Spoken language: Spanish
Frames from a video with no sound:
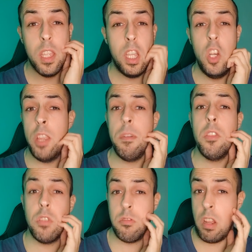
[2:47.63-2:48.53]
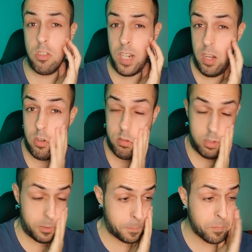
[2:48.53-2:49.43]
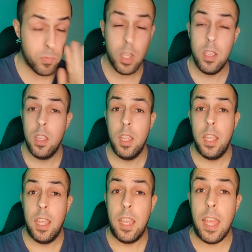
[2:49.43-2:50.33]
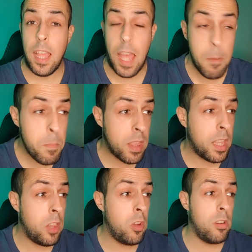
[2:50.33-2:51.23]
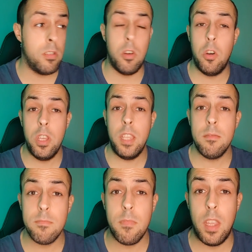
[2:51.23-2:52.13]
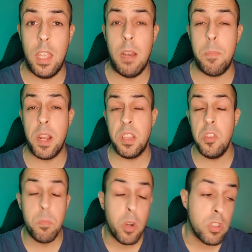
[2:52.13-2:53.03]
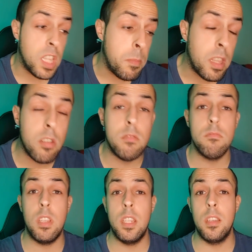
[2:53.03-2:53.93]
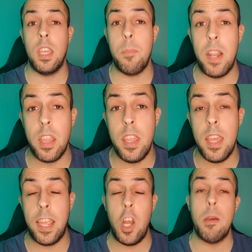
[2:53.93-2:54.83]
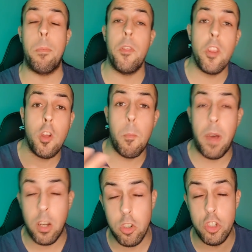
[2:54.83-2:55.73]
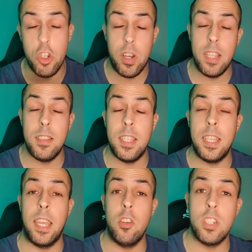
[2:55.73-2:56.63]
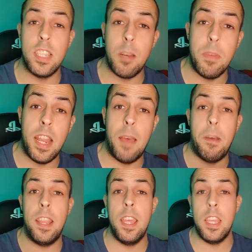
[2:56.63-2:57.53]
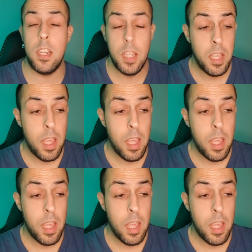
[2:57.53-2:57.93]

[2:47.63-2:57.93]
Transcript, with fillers: Lo de Vinicius es una cosa de locos. Ha empezado hoy el partido un poco tímido, eh, que parecía que no iba a poder con Marcos Llorente, que no se terminaba de ir.